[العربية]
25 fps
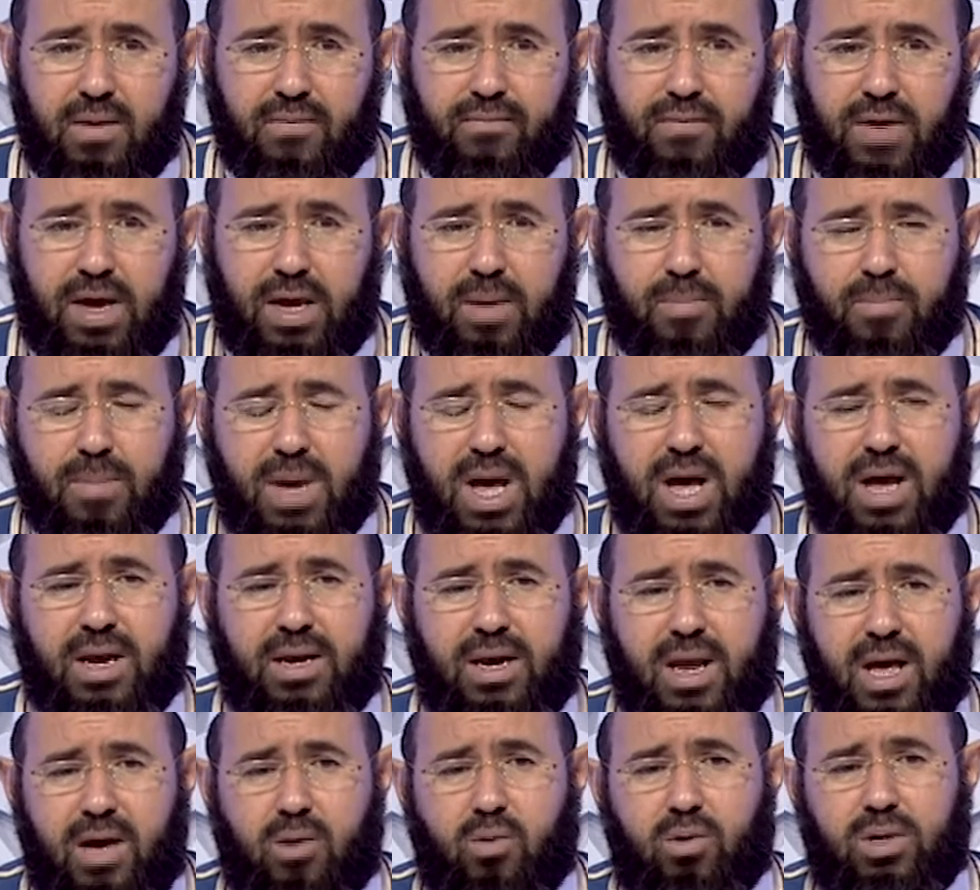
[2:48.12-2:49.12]
فاما
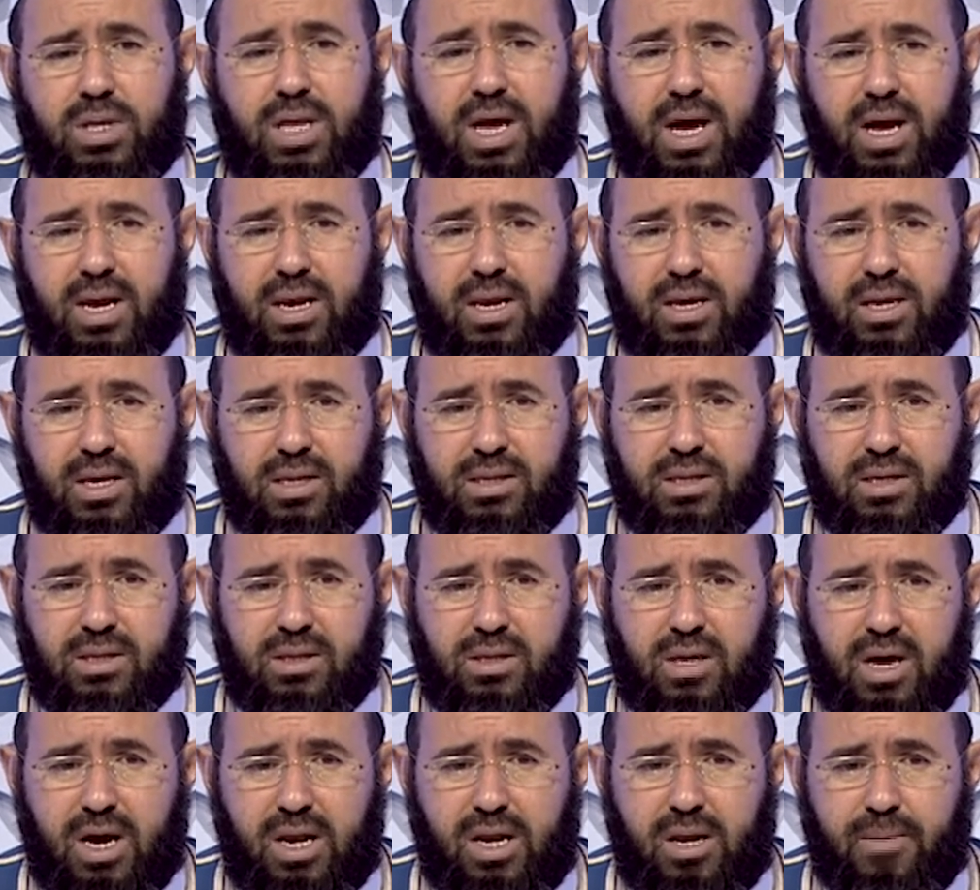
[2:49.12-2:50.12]
ان ناخذ على يد
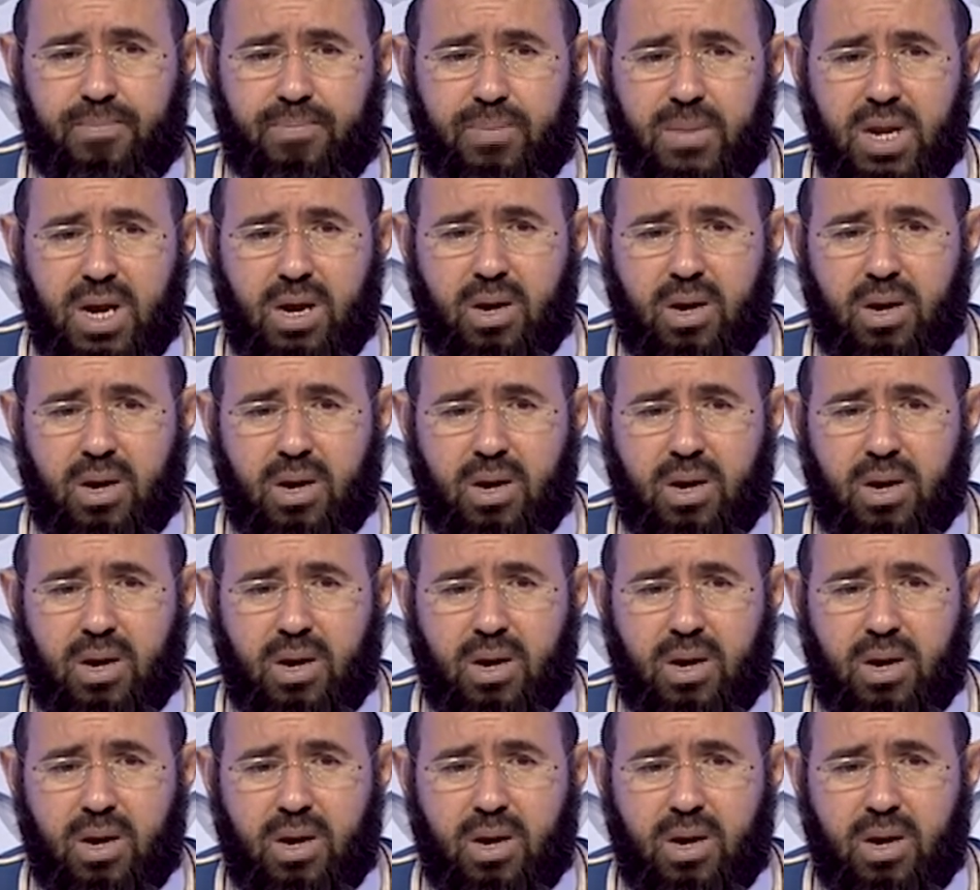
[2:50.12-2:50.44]
الظالم